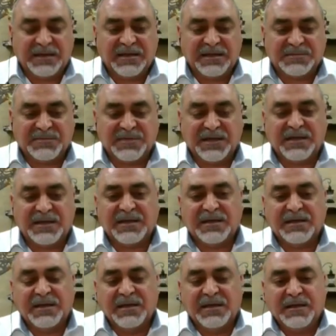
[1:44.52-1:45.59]
الازمه
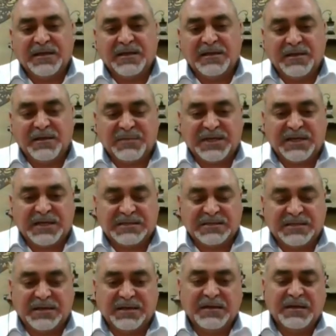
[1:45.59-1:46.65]
على
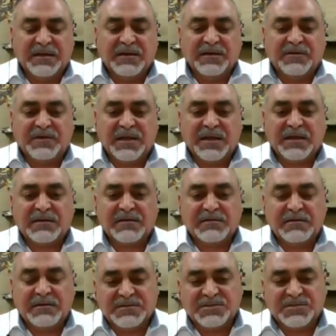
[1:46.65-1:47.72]
مرحلتين. هناك
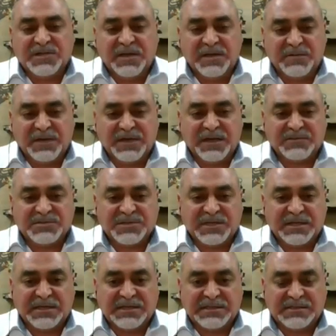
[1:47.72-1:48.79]
جاء البرنامج
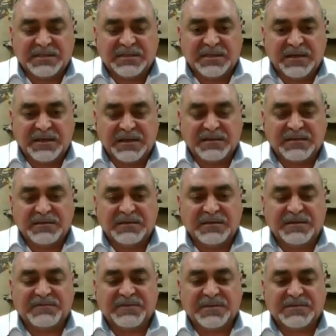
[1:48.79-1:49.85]
الرئيسي الثالث اللي
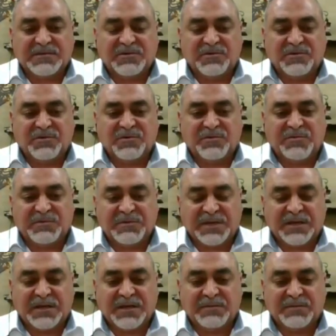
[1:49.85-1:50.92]
نفذته الحكومه من
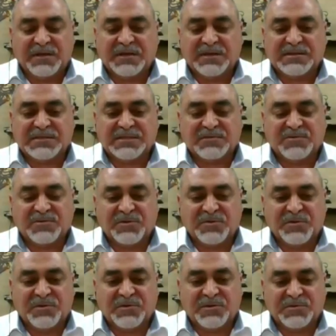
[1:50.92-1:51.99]
خلال صندوق
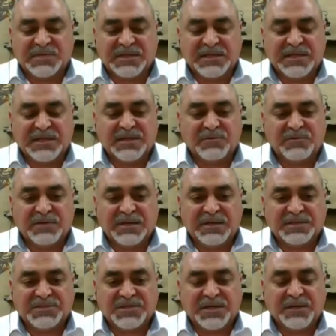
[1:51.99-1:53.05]
المعونه الوطنيه
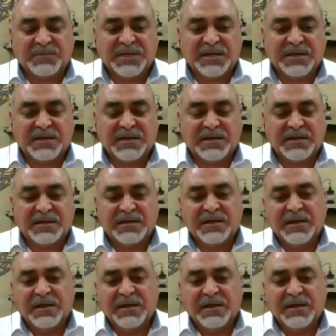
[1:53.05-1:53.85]
واللي جاء بناء على